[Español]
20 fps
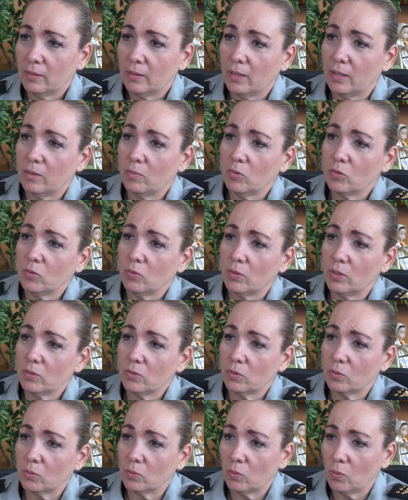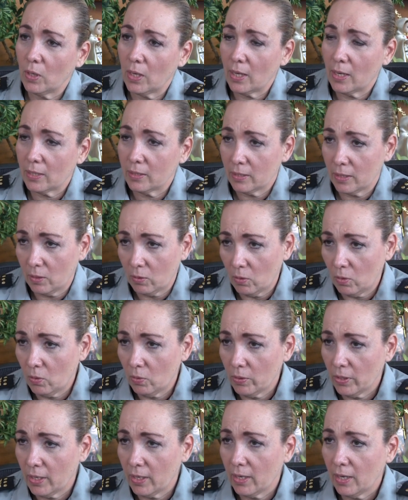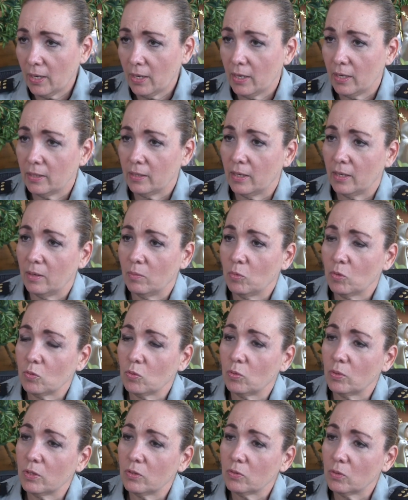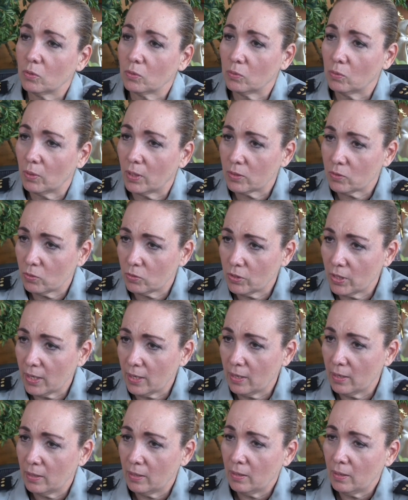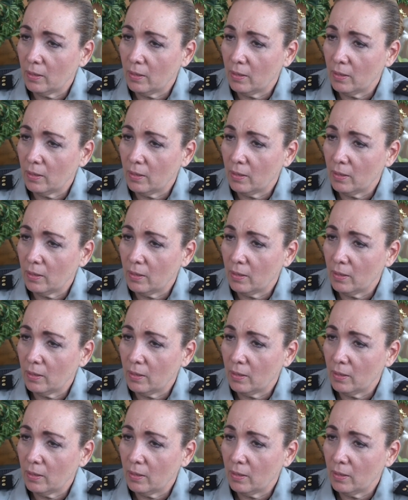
tenemos una estructura psicológica y tenemos una estructura social.